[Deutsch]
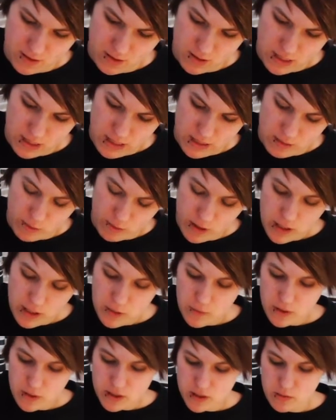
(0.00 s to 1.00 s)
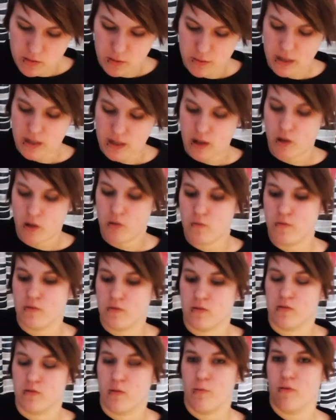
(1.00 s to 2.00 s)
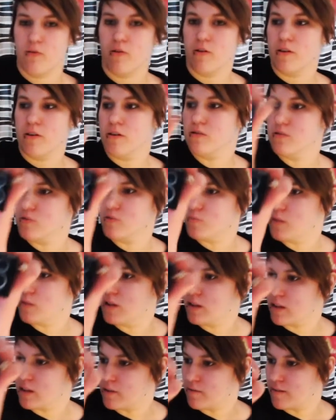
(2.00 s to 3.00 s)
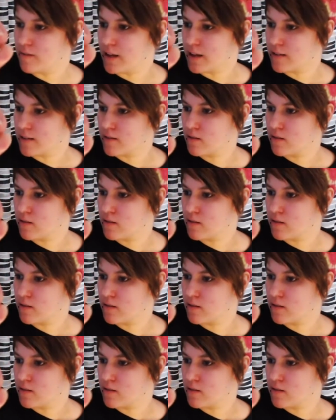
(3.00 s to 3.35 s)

So eine wollte ich mir mal kaufen, eine doppeläugige Spiegelreflex.